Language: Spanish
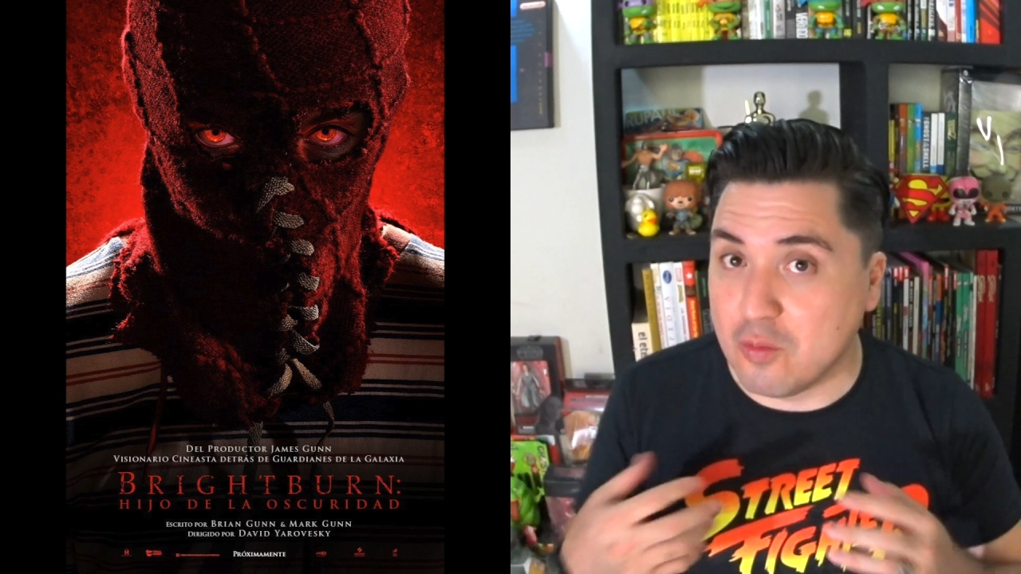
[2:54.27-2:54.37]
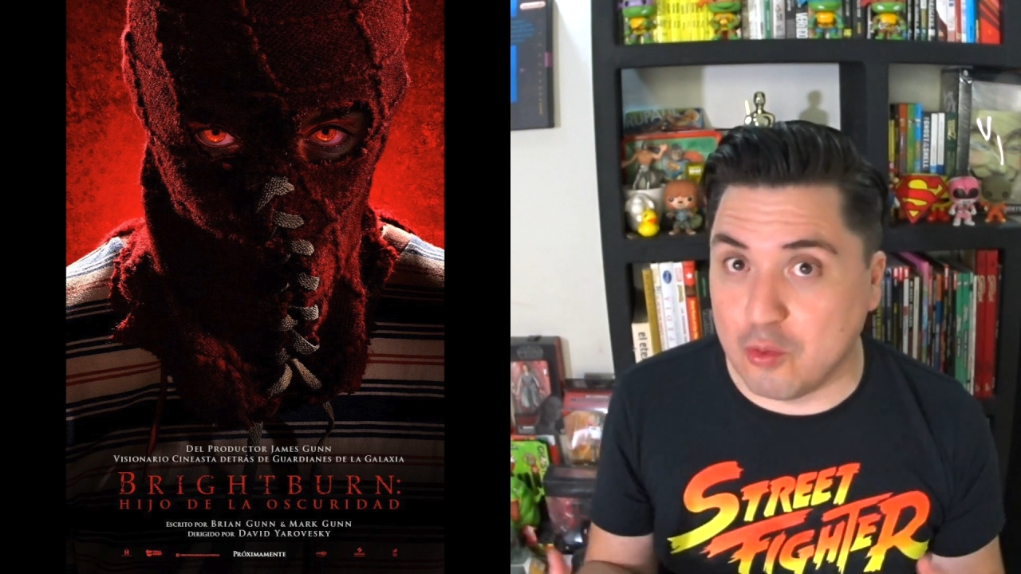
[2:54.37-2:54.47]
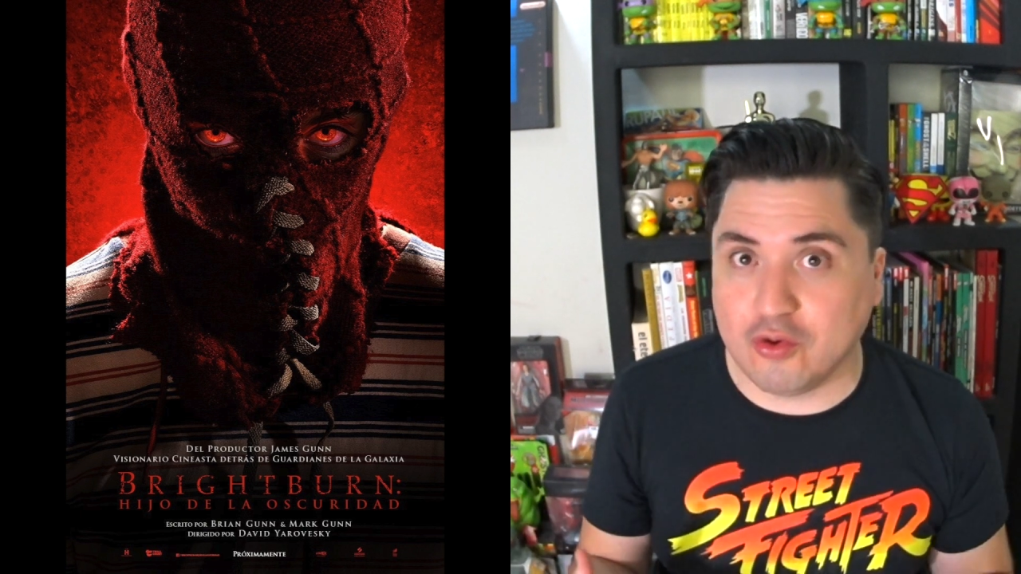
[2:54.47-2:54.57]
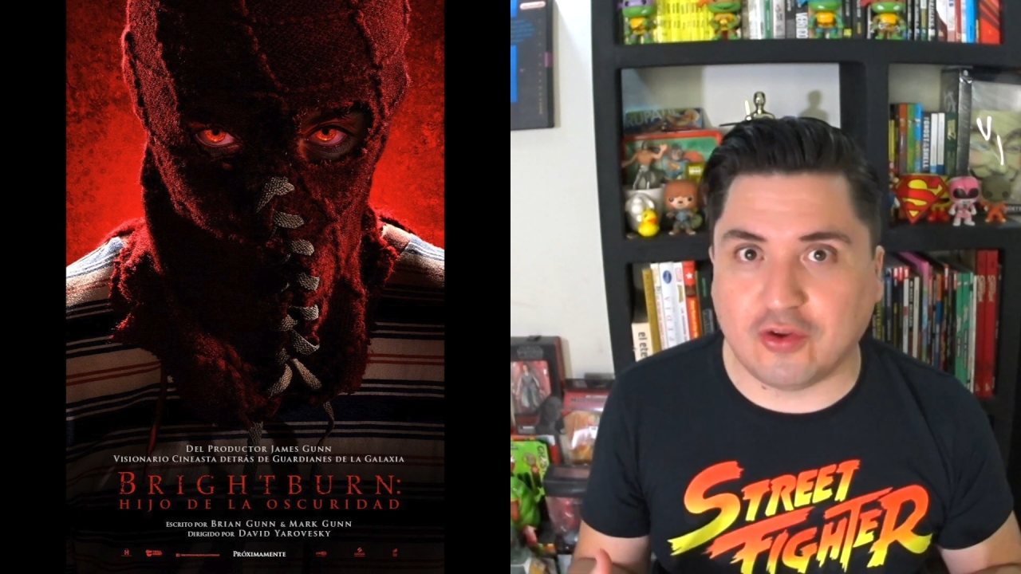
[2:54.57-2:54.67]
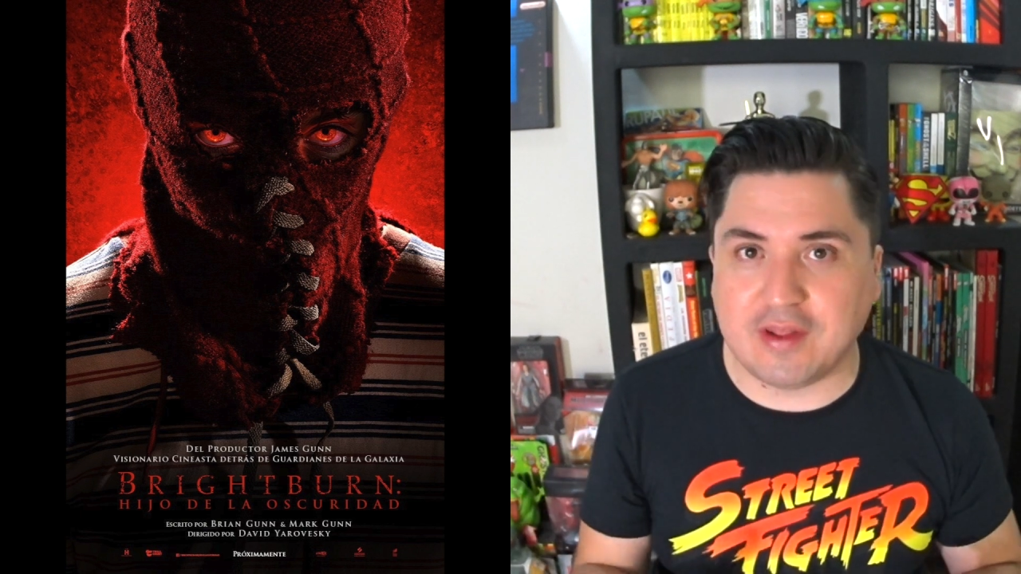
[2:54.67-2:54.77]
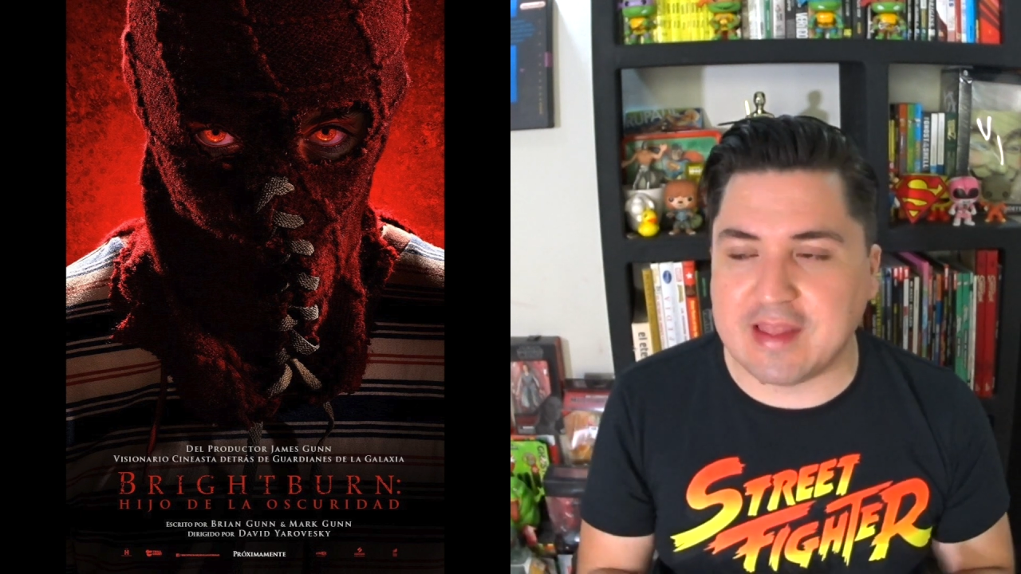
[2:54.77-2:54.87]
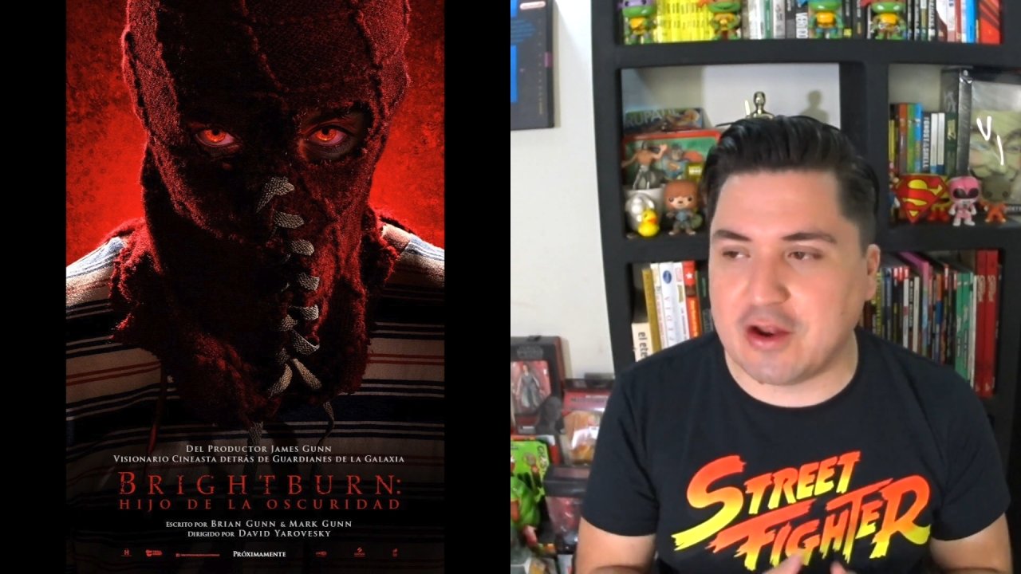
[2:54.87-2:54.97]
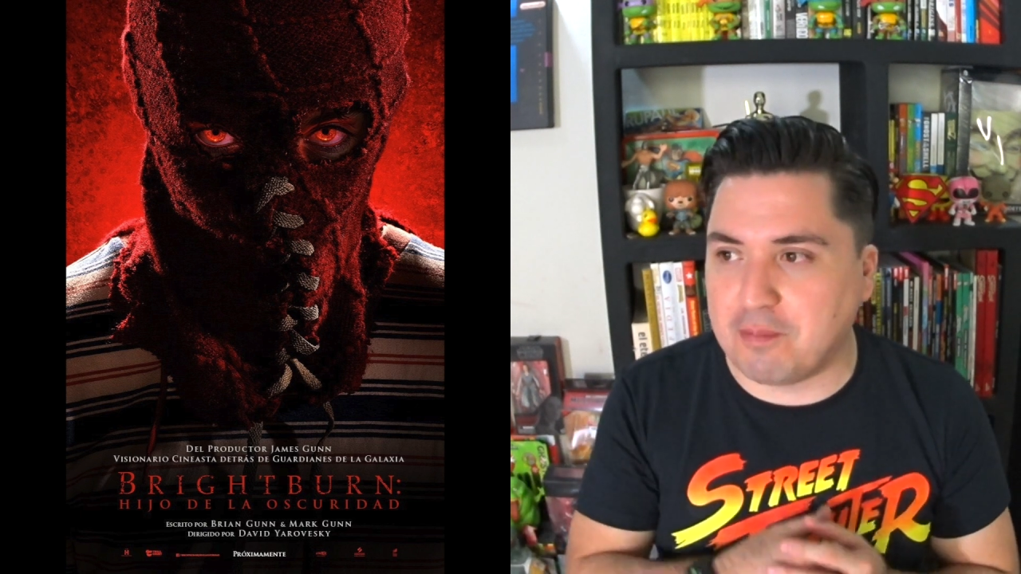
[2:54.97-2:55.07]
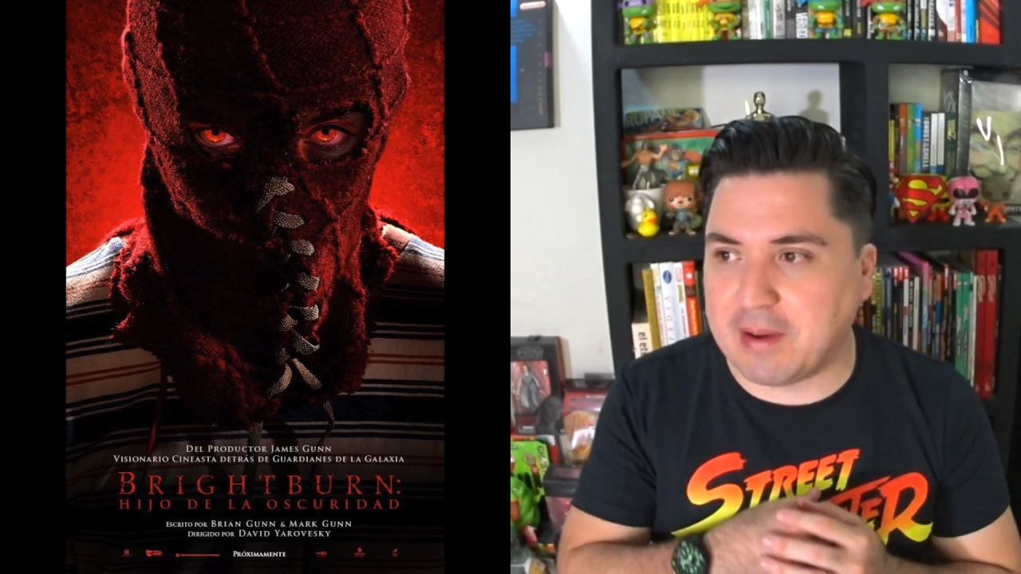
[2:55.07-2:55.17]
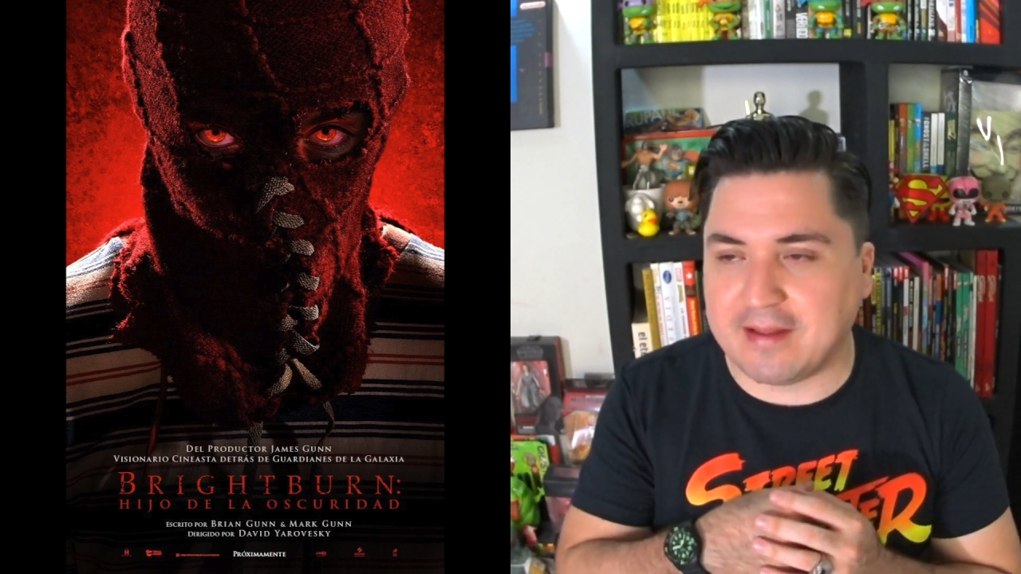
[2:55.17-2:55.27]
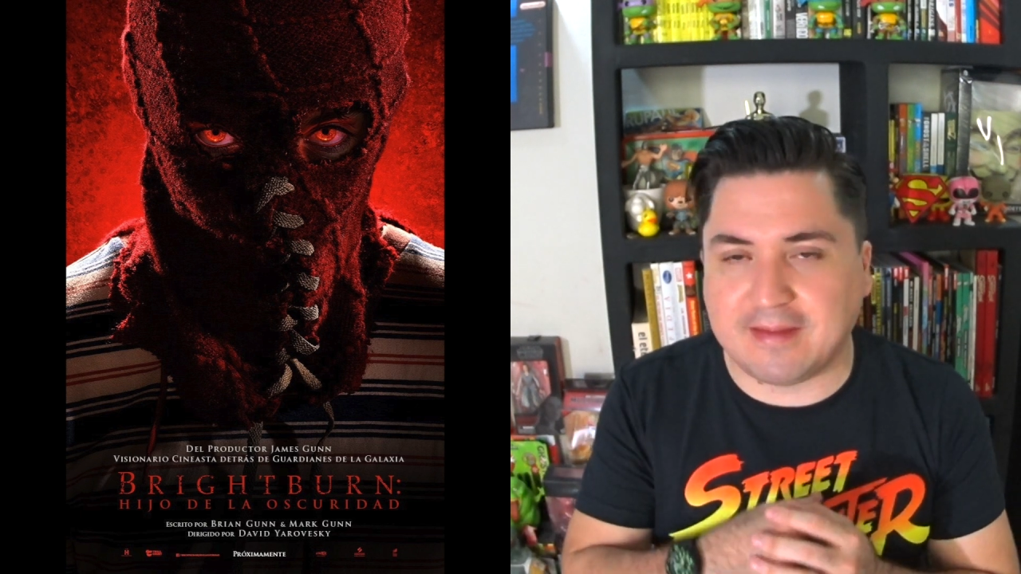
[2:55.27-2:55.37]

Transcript: mucho dinero para